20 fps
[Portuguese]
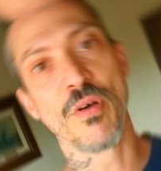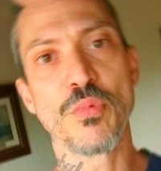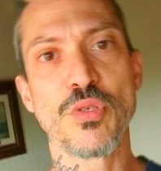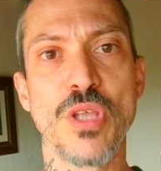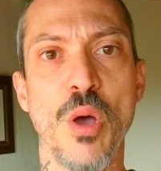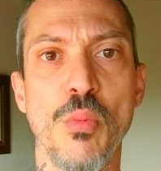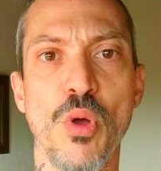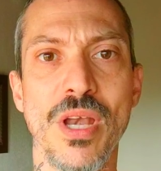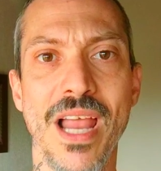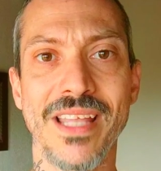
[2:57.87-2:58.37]

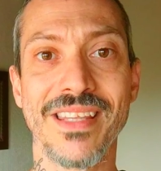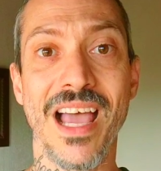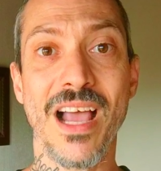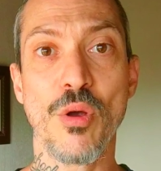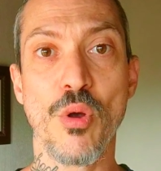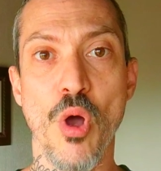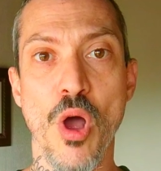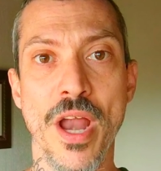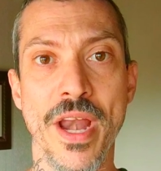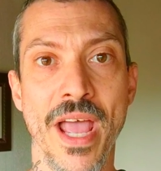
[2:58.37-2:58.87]
Vamos dar uma olhada
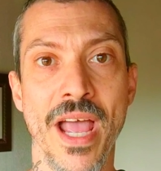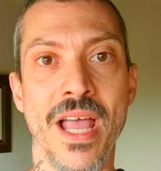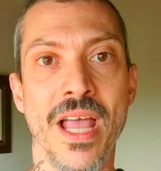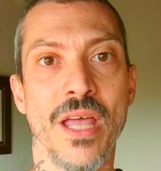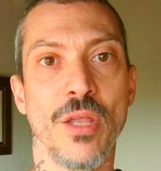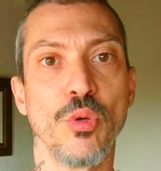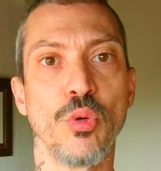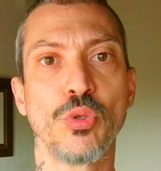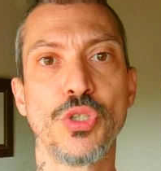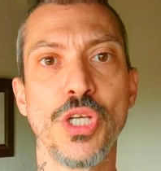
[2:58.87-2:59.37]
agora
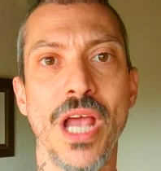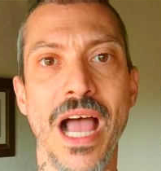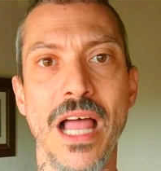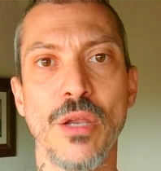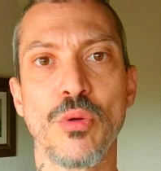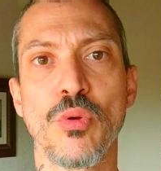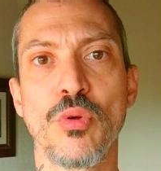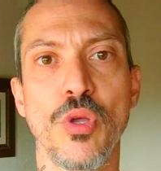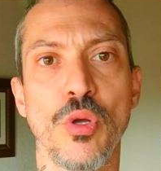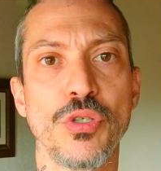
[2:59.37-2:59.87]
no
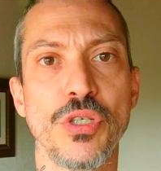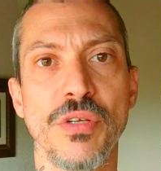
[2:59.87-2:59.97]
diálogo que